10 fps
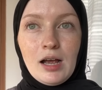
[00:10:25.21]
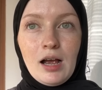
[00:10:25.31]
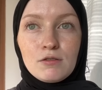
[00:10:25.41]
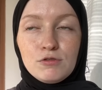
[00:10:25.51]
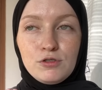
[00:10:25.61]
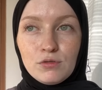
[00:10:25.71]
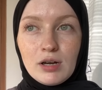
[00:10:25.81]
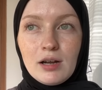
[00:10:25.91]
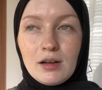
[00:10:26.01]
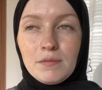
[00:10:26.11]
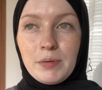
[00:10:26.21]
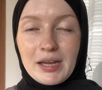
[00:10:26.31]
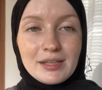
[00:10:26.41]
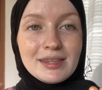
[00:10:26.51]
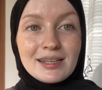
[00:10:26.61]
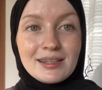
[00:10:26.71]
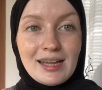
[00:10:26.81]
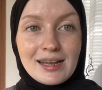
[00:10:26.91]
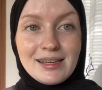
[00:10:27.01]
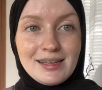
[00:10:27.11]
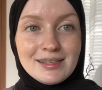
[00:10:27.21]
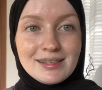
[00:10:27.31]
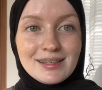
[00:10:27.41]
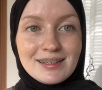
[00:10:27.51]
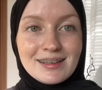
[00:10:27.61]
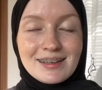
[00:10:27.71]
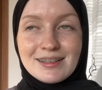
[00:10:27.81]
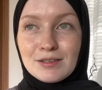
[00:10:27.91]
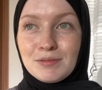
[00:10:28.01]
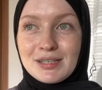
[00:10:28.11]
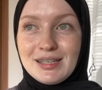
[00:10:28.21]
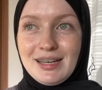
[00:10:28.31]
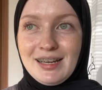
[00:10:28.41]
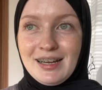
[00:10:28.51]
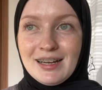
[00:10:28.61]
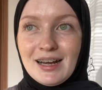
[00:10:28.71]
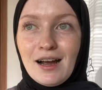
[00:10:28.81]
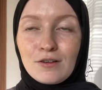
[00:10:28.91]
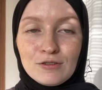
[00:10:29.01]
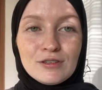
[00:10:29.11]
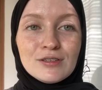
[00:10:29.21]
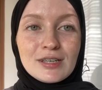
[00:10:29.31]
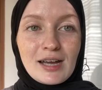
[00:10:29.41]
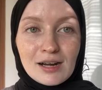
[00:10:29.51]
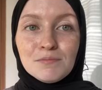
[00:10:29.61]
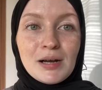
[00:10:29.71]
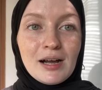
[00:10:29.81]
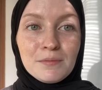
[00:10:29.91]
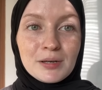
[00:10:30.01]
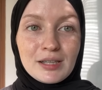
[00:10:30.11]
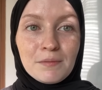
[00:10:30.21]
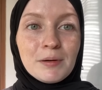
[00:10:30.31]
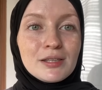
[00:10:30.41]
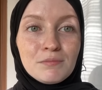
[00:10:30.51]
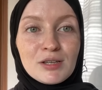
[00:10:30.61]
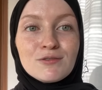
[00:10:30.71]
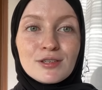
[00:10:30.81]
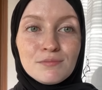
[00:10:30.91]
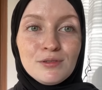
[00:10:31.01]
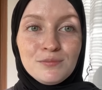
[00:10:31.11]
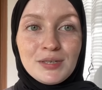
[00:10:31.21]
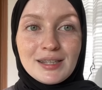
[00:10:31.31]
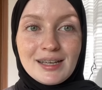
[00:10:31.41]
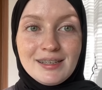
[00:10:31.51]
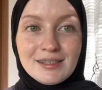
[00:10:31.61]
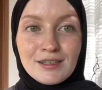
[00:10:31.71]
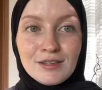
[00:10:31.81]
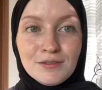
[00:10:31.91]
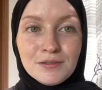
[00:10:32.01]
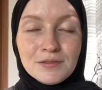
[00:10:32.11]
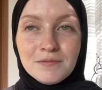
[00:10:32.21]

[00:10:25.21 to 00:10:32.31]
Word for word: aku juga pengen nangis seperti aku itu sekarang paham kenapa temanku sebelumnya nangis gitu